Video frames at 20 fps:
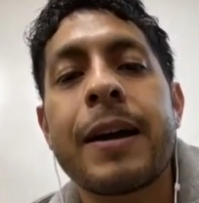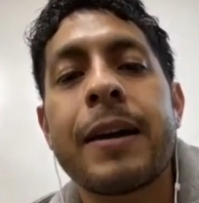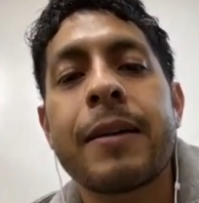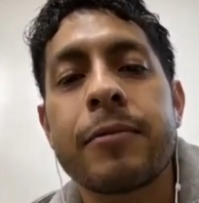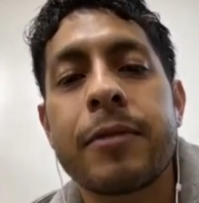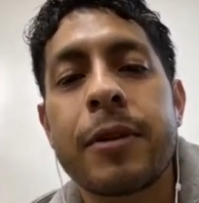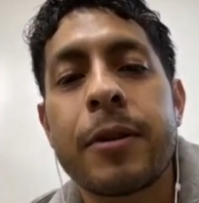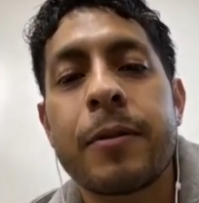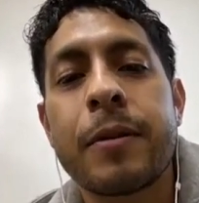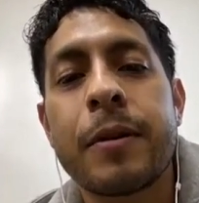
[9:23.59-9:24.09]

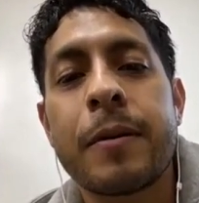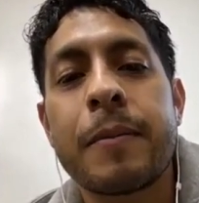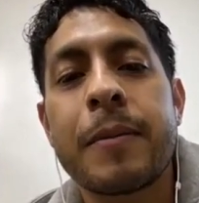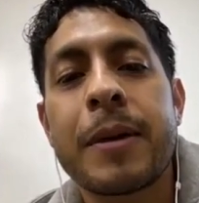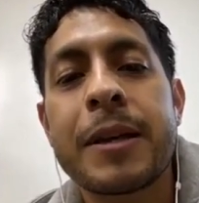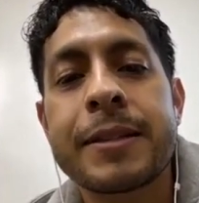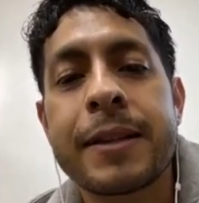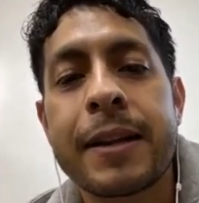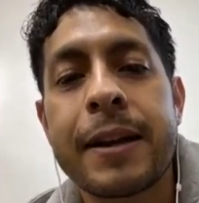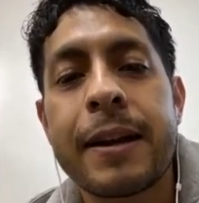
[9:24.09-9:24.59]
una nueva
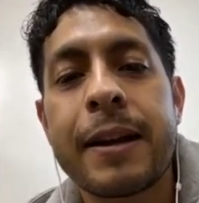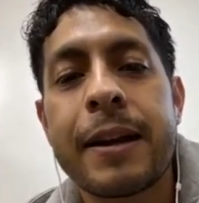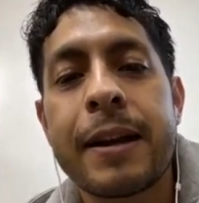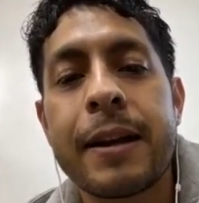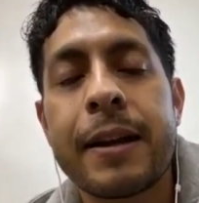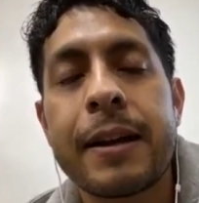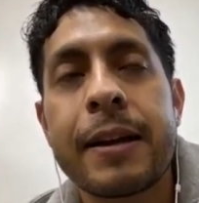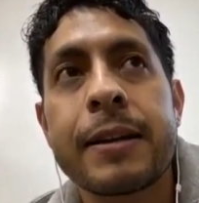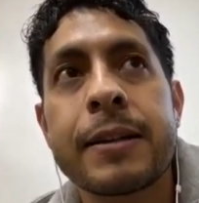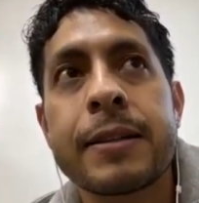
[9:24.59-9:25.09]
máscara,
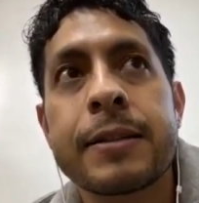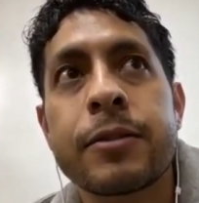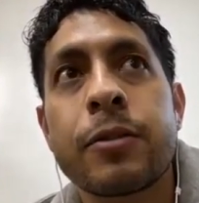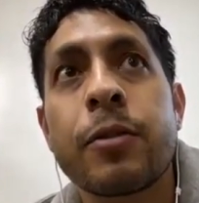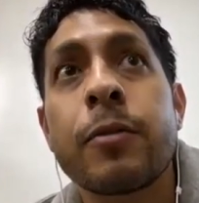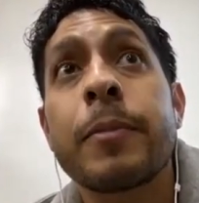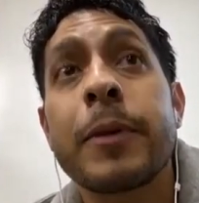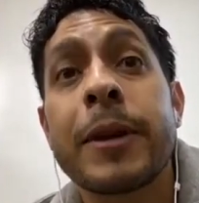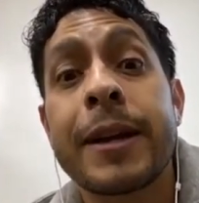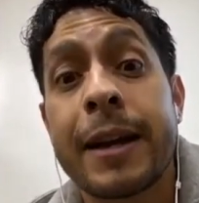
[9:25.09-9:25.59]
es
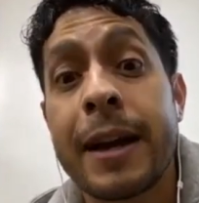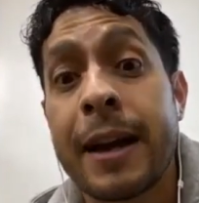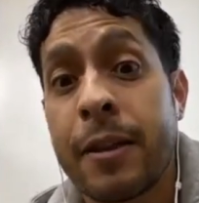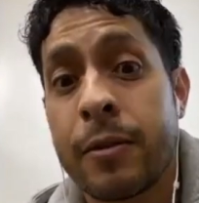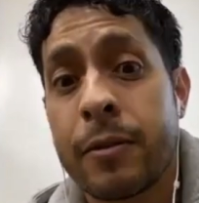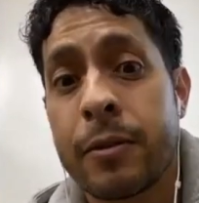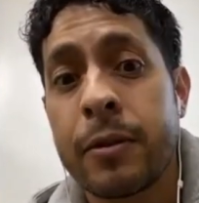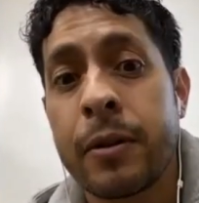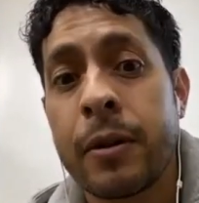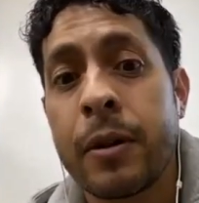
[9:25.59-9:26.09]

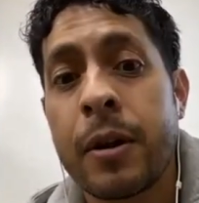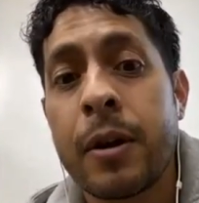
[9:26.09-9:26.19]
complicado